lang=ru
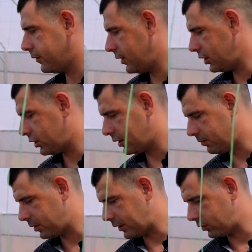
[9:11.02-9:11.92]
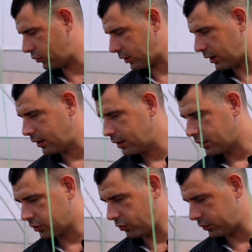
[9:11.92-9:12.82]
Ниже температура
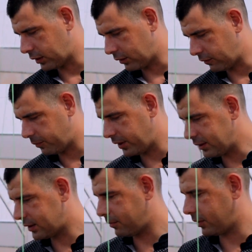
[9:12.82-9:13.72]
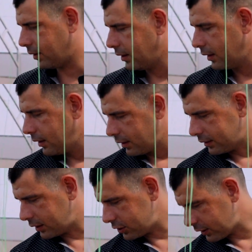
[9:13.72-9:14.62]
грунта. Но в принципе
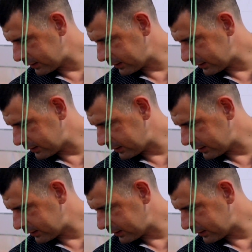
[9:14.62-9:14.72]
даже